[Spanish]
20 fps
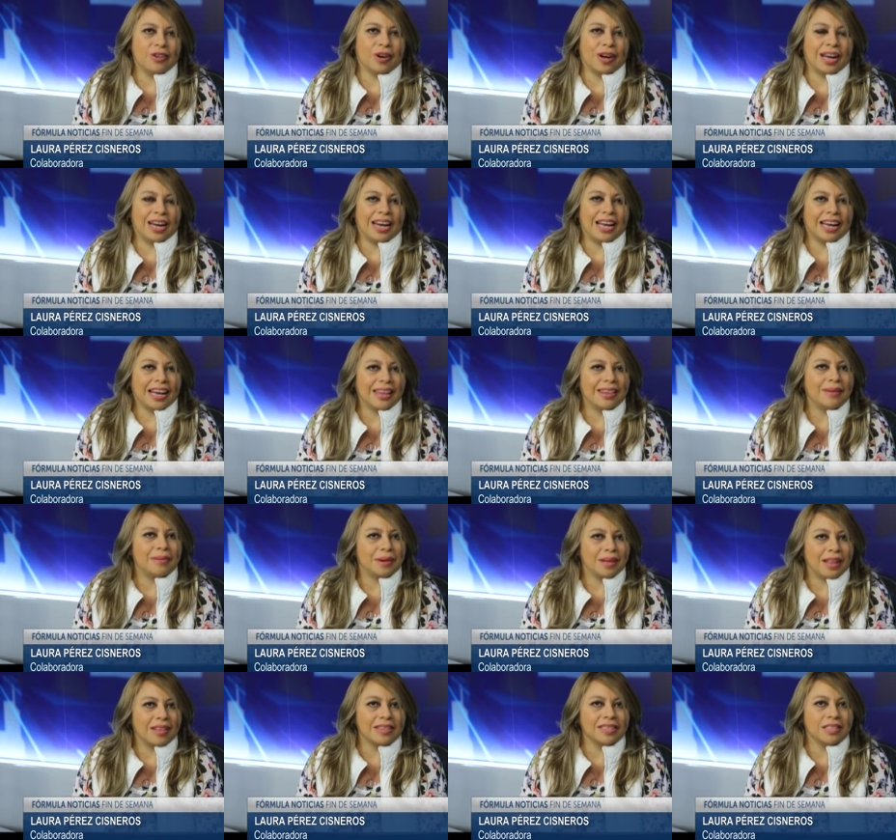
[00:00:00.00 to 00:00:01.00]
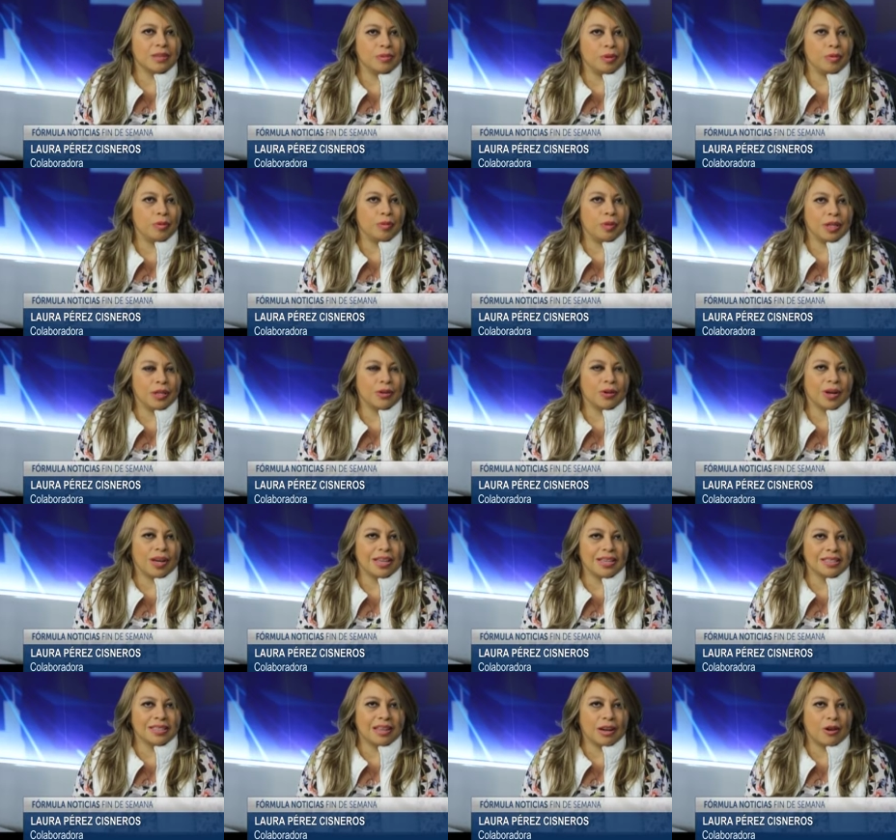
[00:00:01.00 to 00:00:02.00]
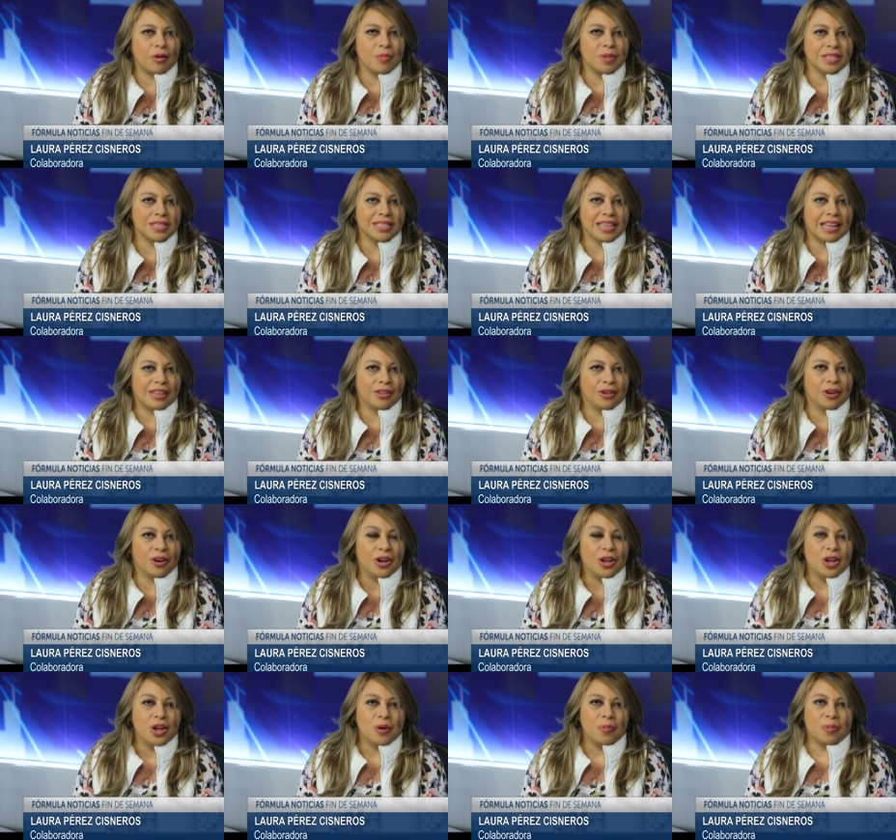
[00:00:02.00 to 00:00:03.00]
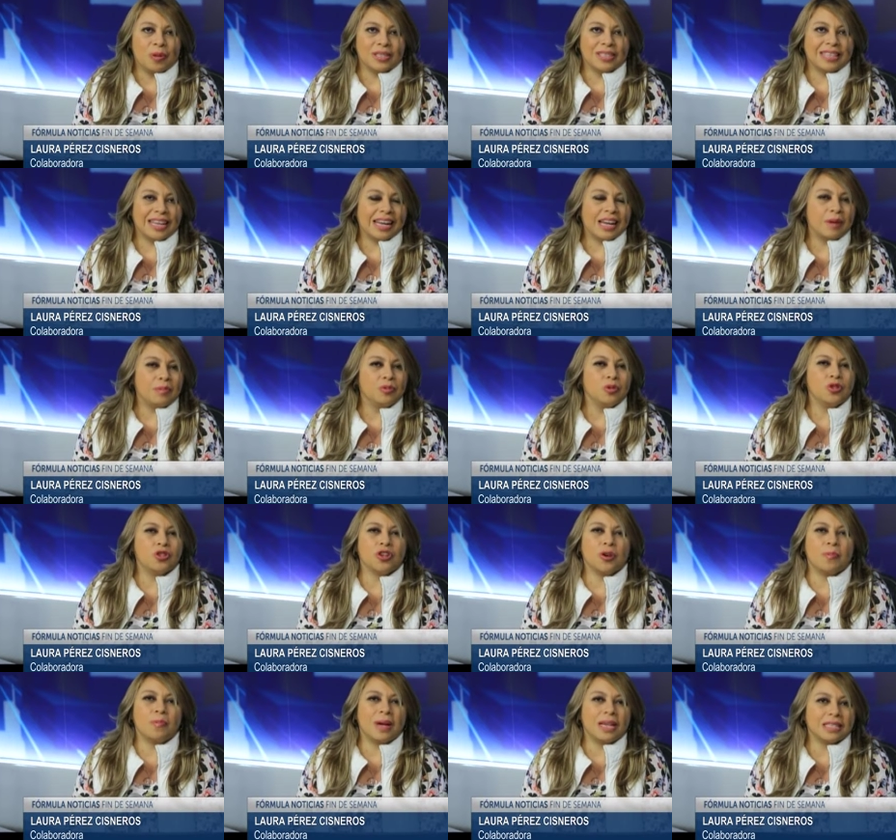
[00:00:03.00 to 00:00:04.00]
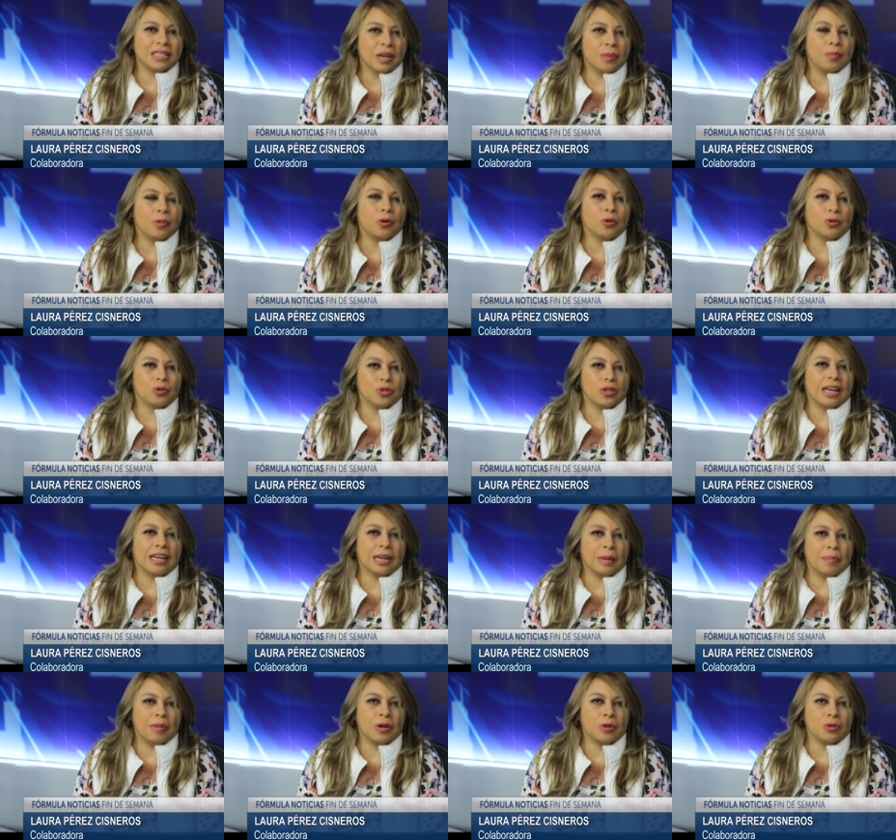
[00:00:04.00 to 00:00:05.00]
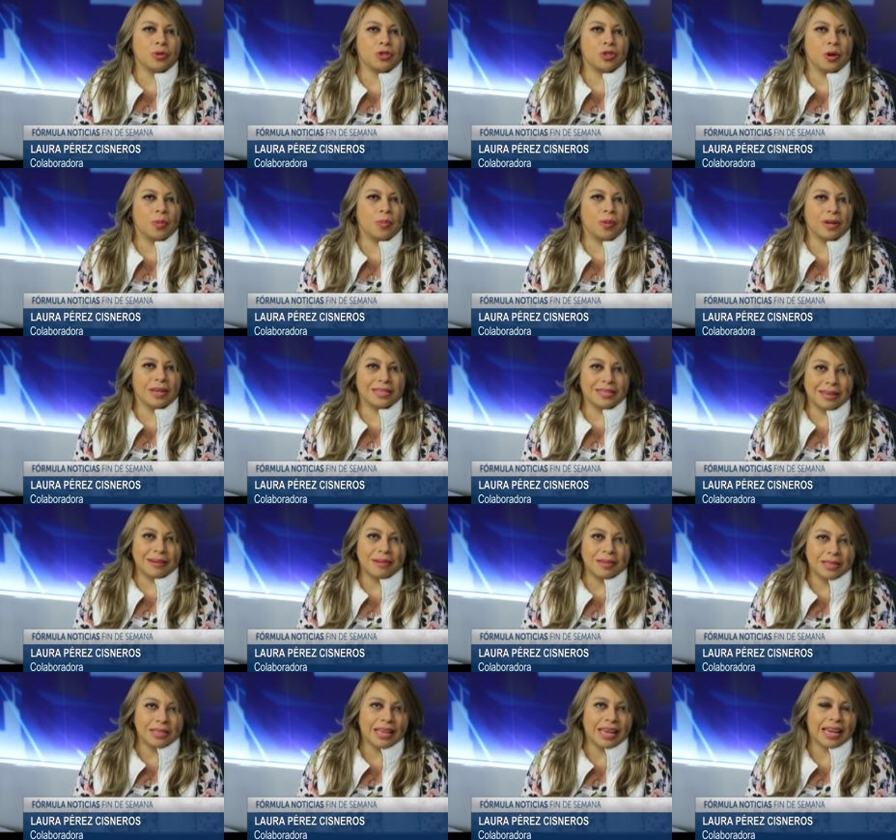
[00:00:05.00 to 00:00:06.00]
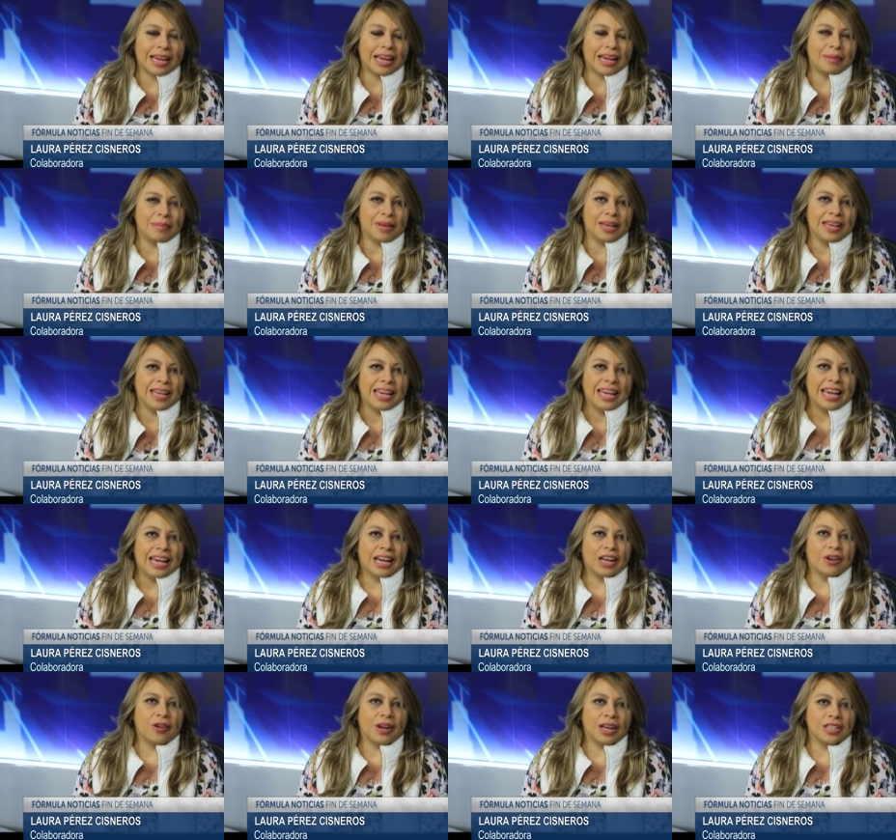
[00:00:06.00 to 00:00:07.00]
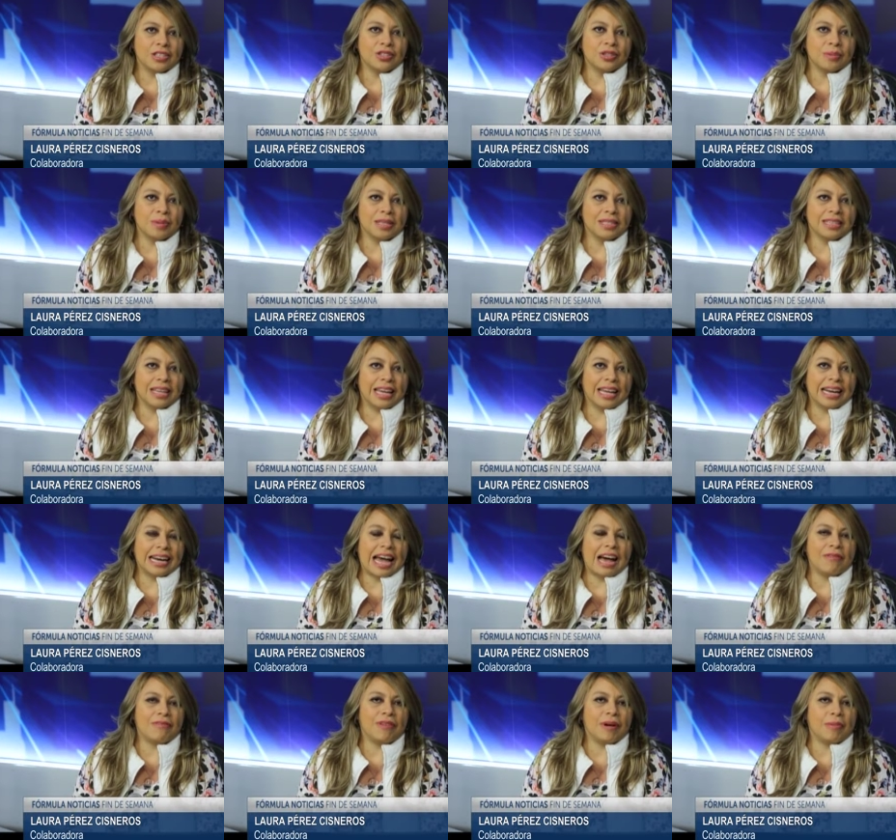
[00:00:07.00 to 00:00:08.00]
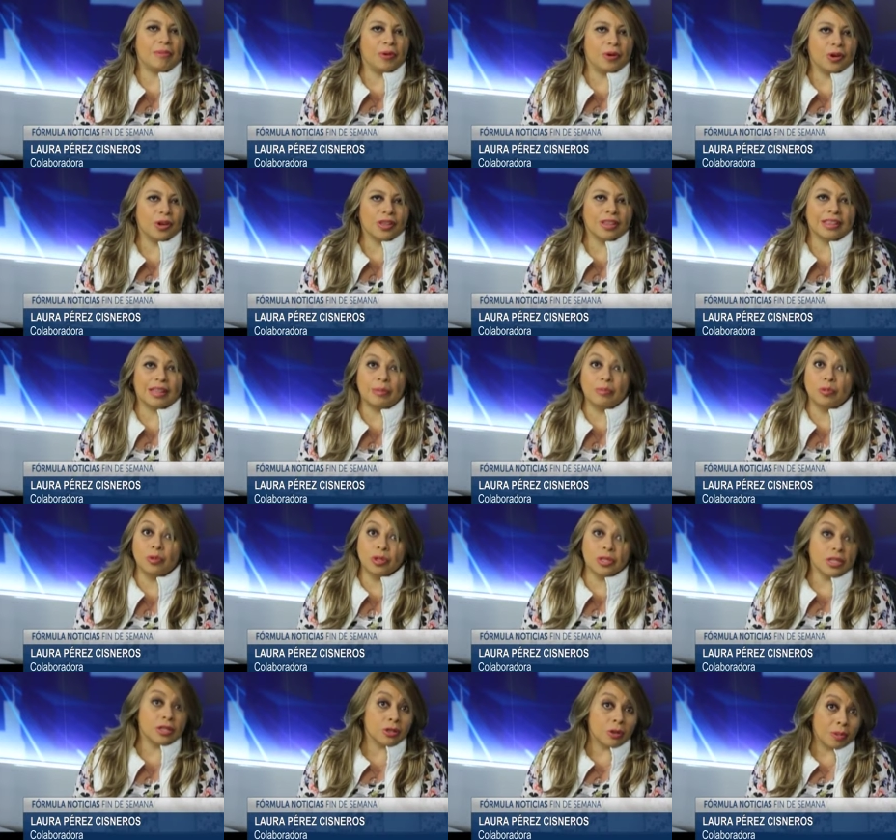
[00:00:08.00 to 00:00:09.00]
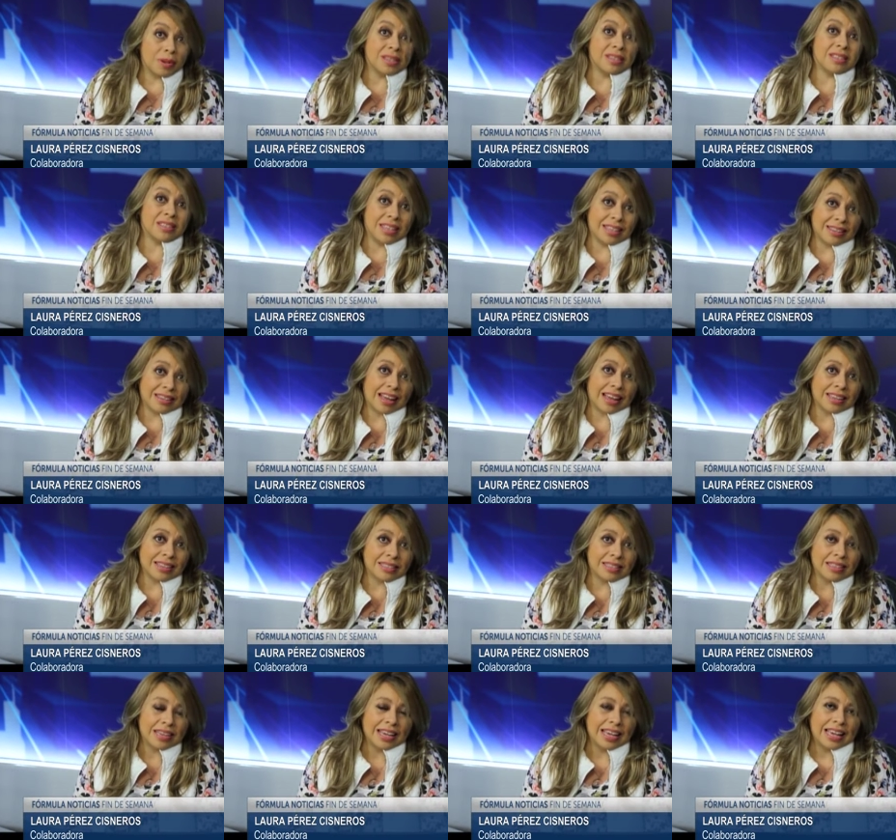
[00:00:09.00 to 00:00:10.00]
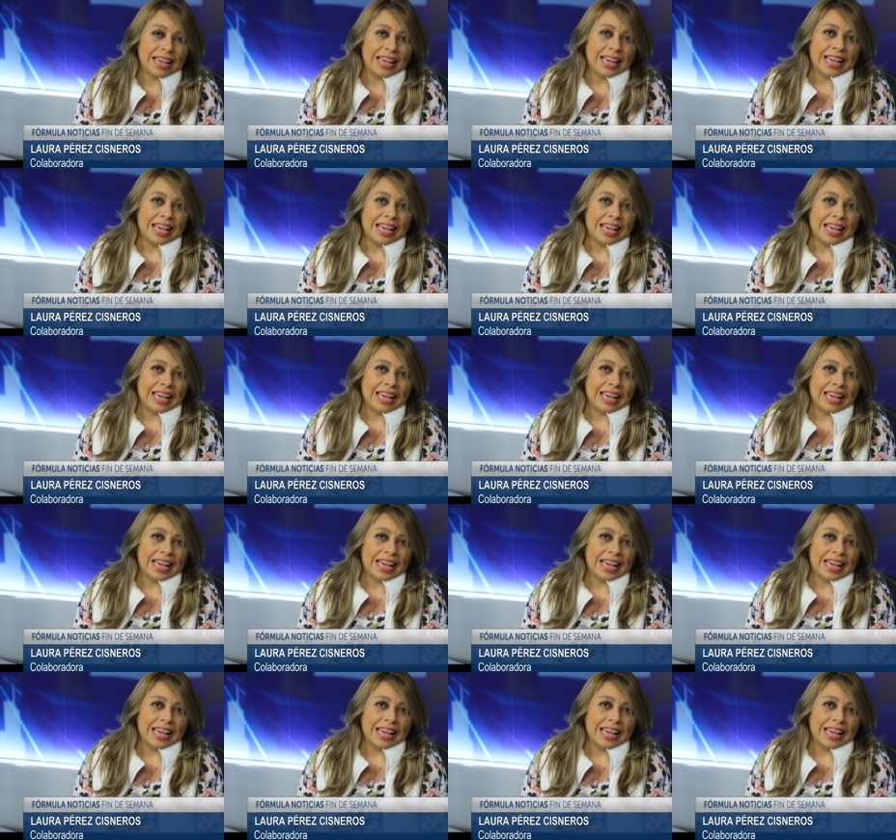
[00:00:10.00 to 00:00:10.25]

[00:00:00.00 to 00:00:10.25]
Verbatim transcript: Y ojalá que de verdad este movimiento que ella está comenzando, pues tenga mucho más repercusión. Porque sabes qué, Jaime, creo que esto va a ser a favor de muchas jovencitas